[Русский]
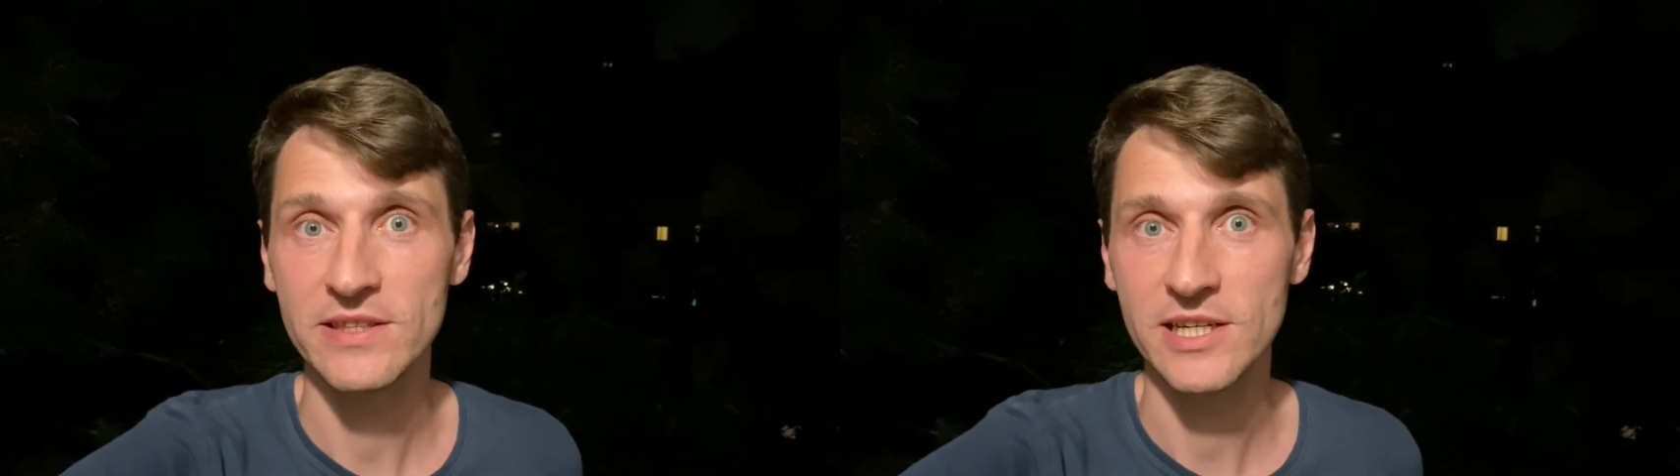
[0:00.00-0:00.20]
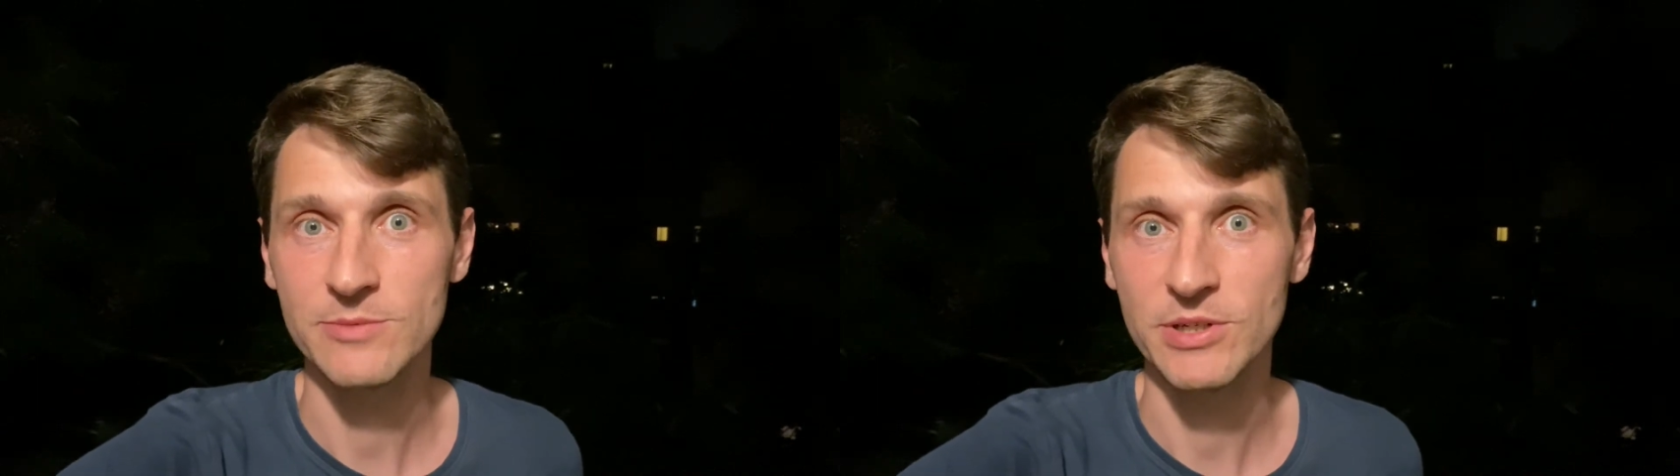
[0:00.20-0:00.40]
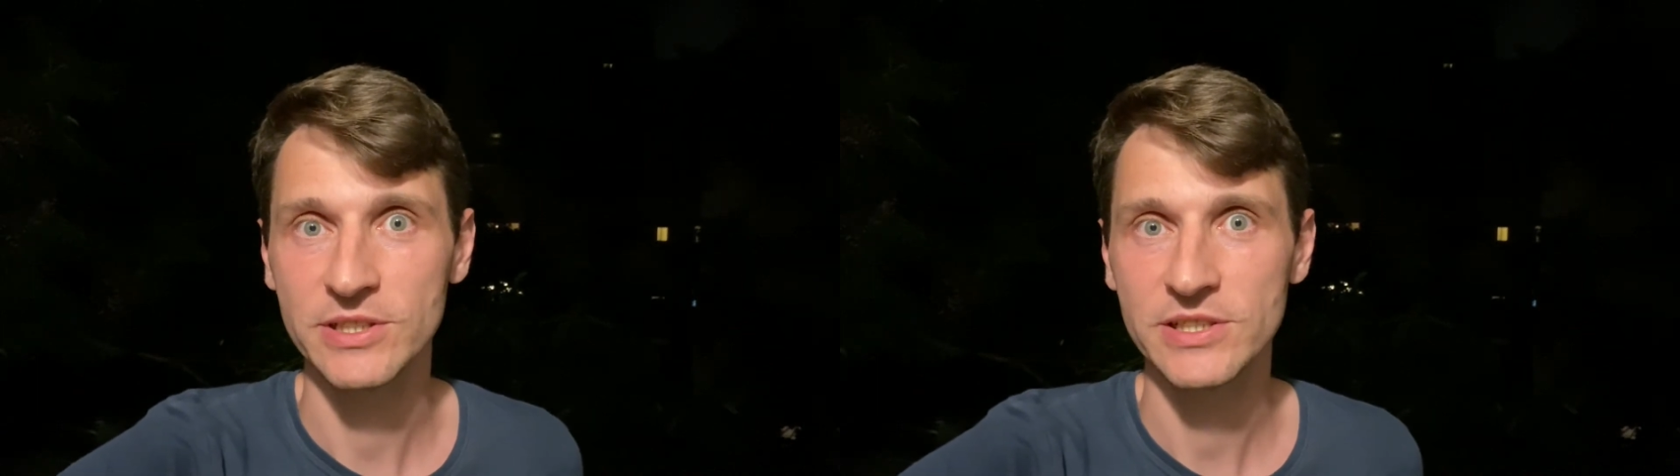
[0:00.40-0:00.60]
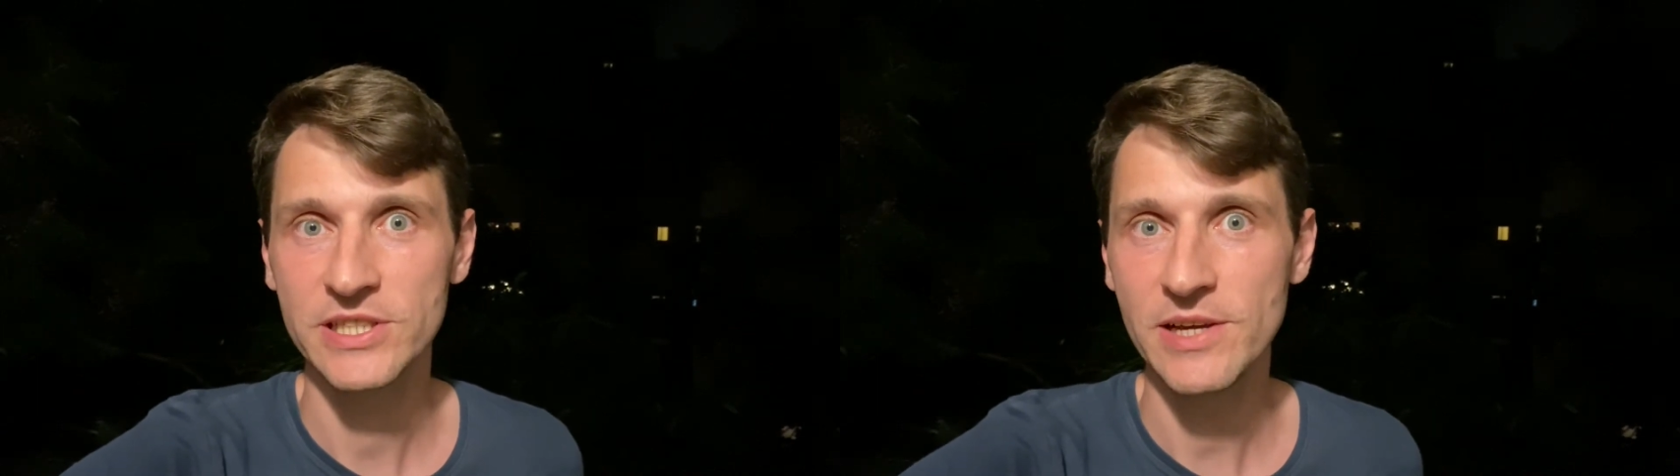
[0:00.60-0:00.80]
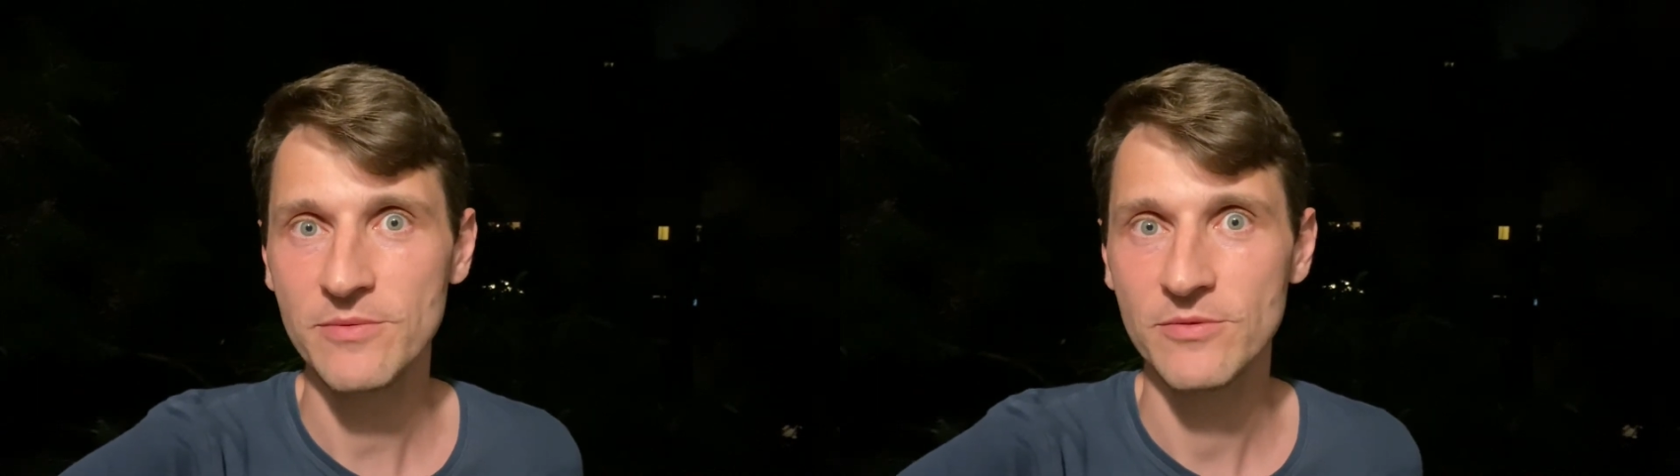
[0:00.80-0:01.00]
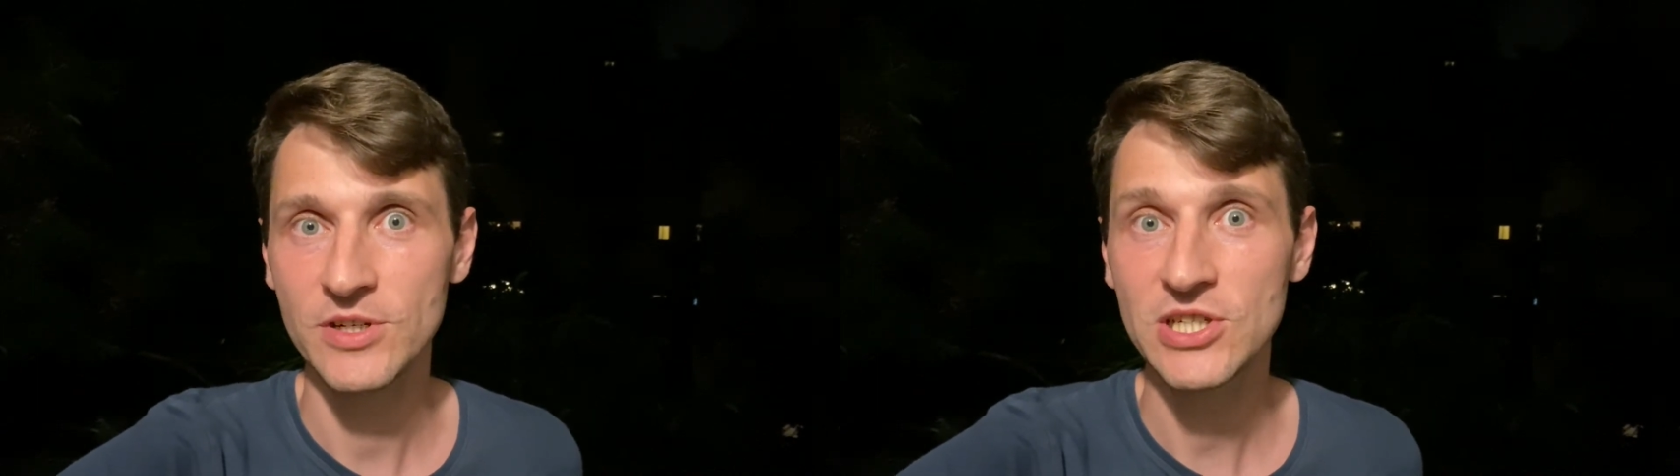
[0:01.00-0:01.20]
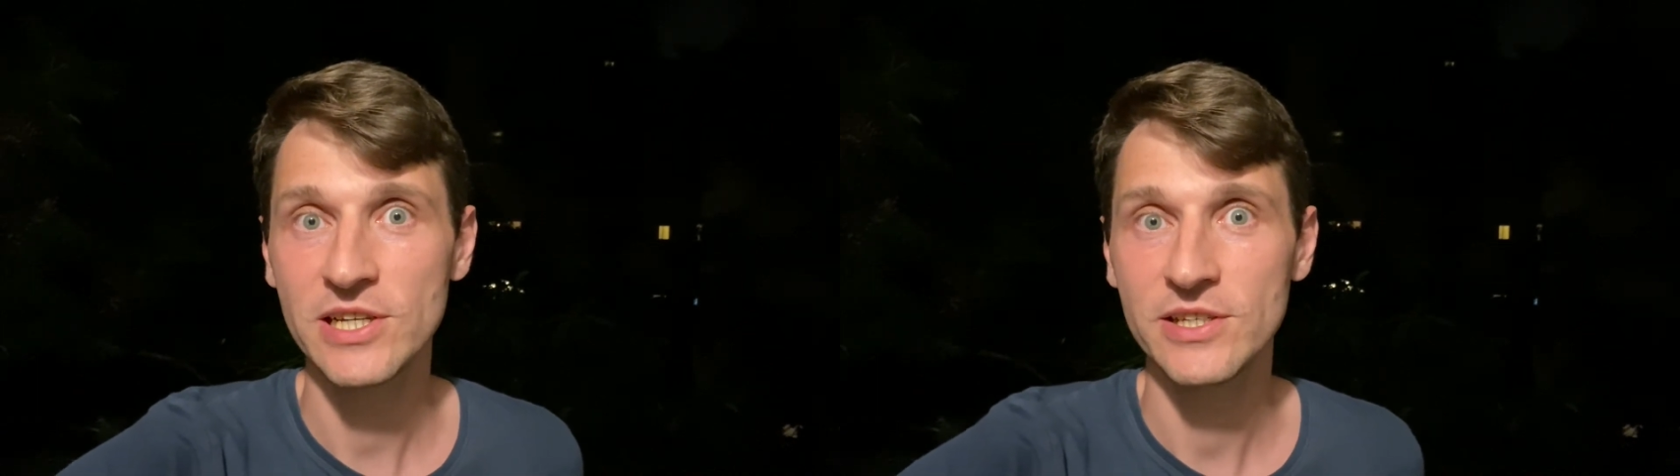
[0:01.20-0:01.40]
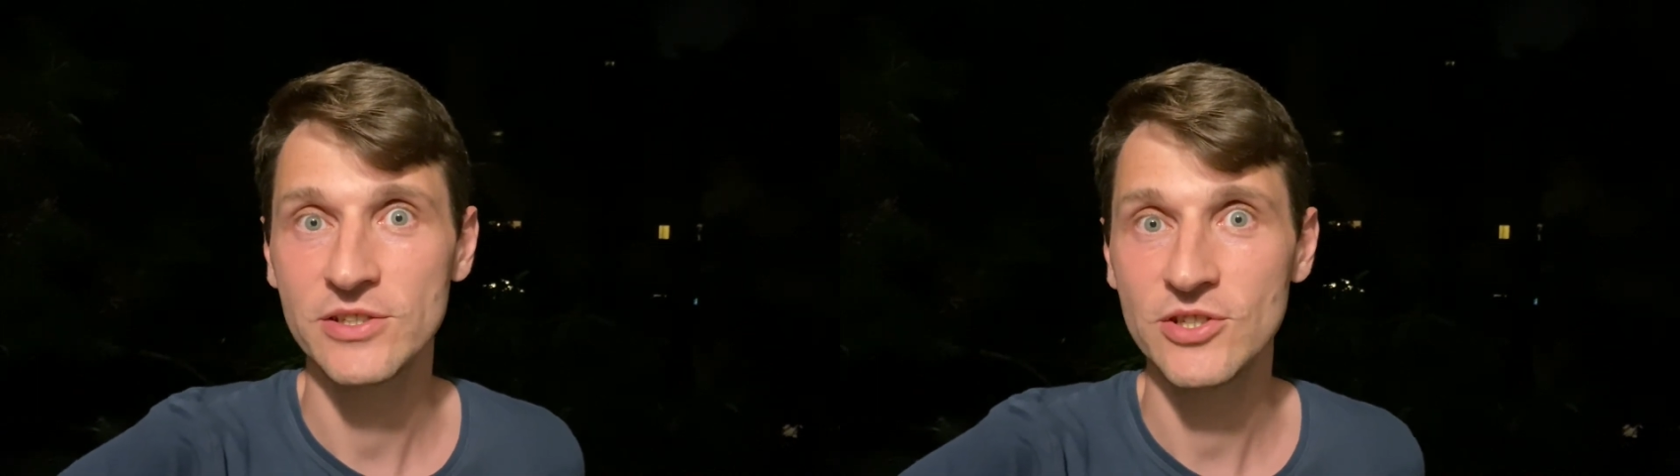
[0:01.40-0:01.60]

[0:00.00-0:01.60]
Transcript: транспортных схем» вышли